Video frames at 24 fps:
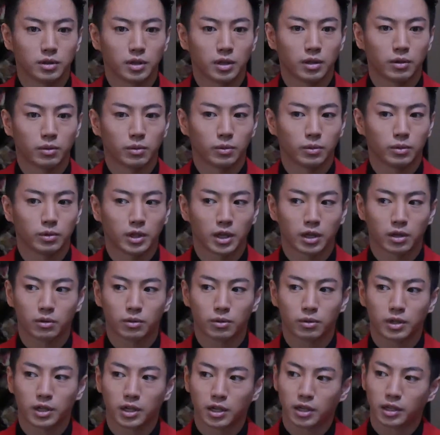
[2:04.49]
あの役
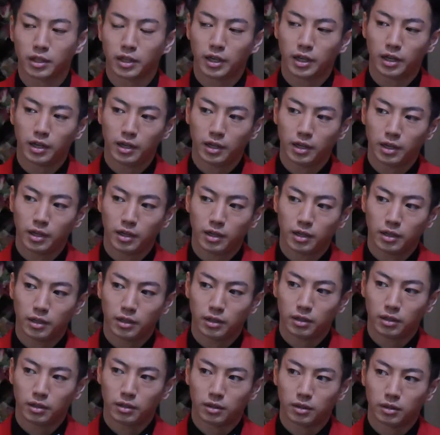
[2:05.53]
の中で
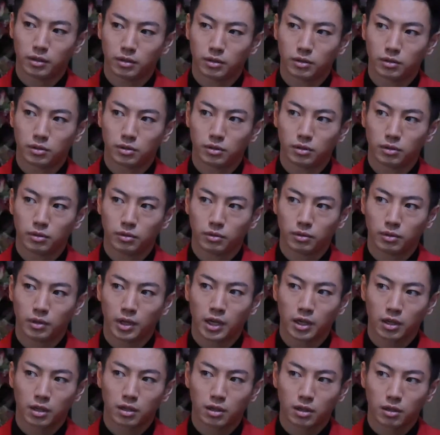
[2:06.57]

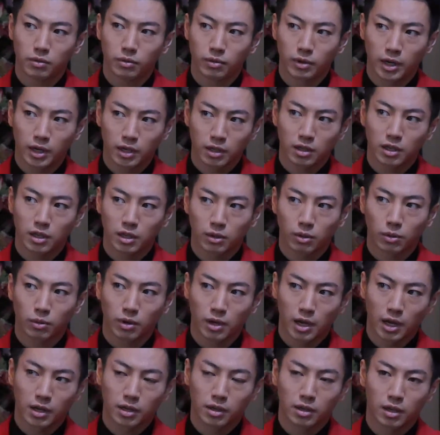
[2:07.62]
フランフランキーとの
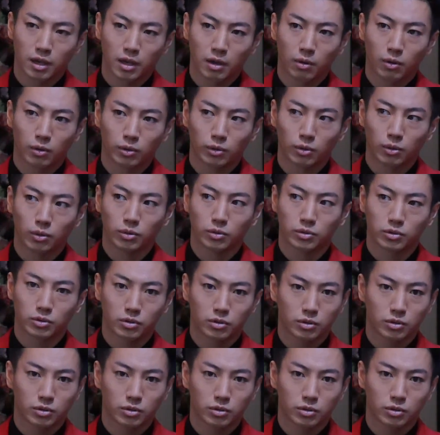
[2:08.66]
関係をどう